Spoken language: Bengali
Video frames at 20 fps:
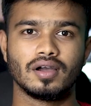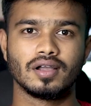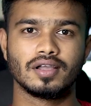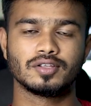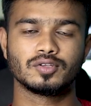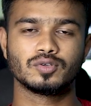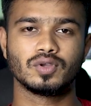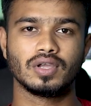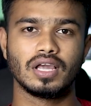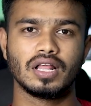
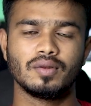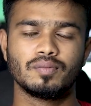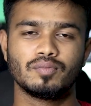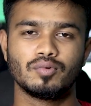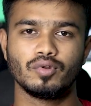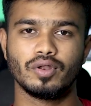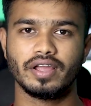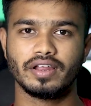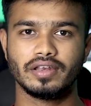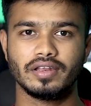কিছু
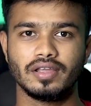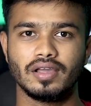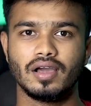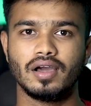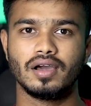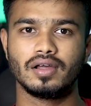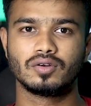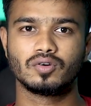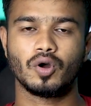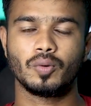হেল্পফুল একটি
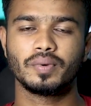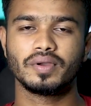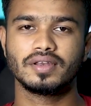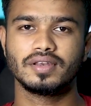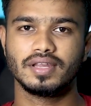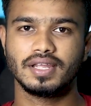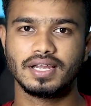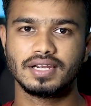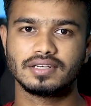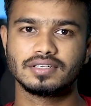টপিক
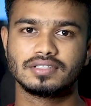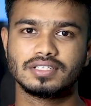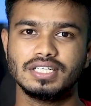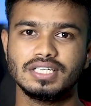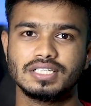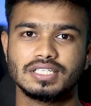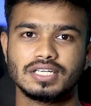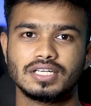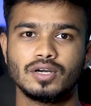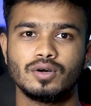নিয়ে আসছি
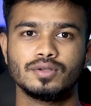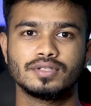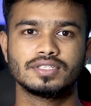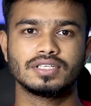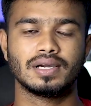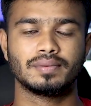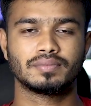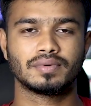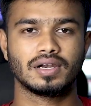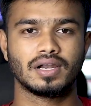সেটা হচ্ছে
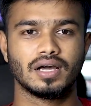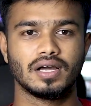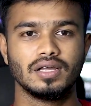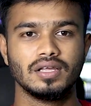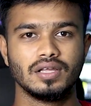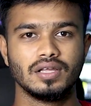আপনারা